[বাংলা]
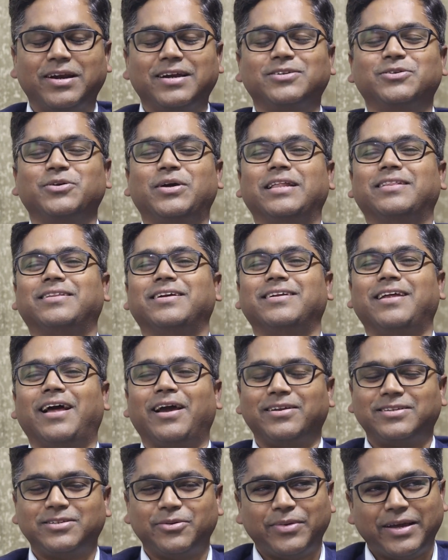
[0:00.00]
মেটাবলের ক্ষেত্রে
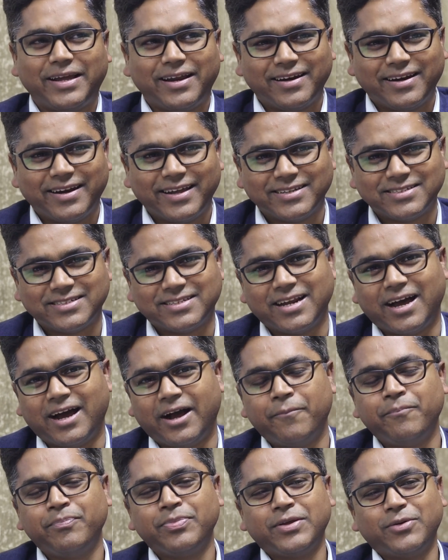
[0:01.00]
যায় এক্সেমিক ইন্ডেক্সটা
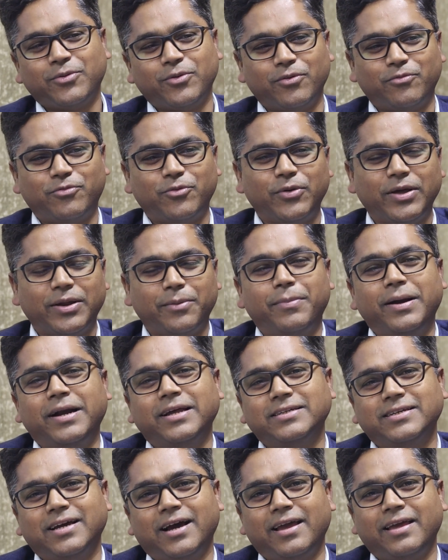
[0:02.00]
কোনো ফুডের
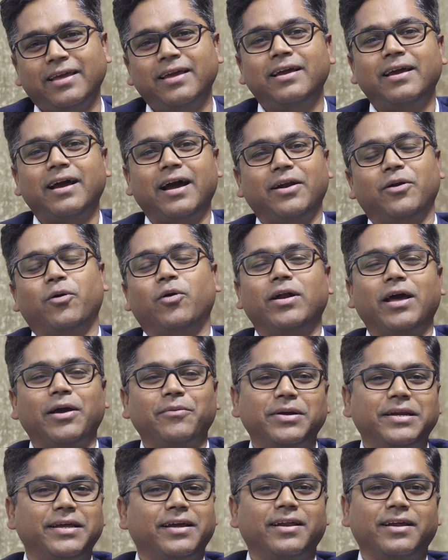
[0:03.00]
বেড়ে যায় আর নন
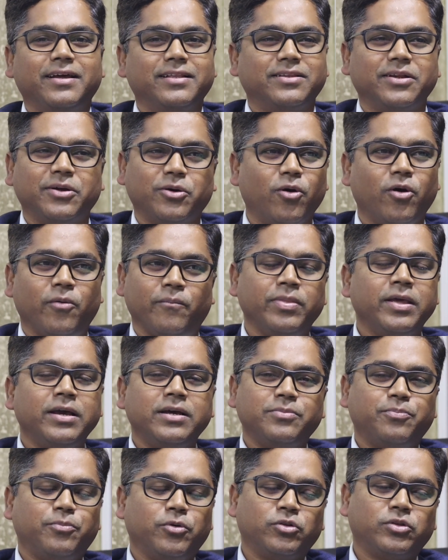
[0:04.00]
ডায়াবেটিকের ক্ষেত্রে কম
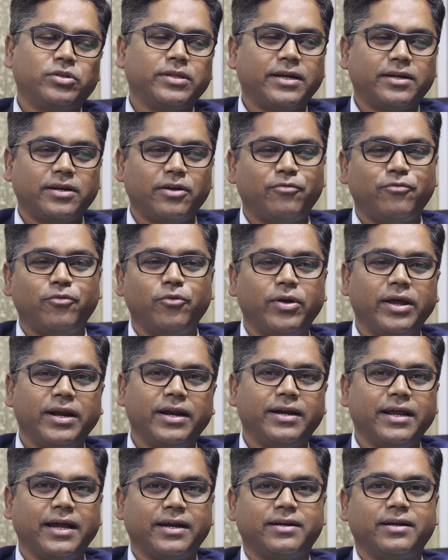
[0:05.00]
প্রত্যেকটা ফুডের
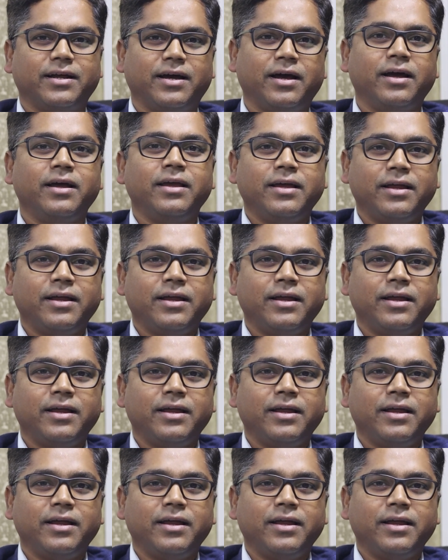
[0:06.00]
এটা একটা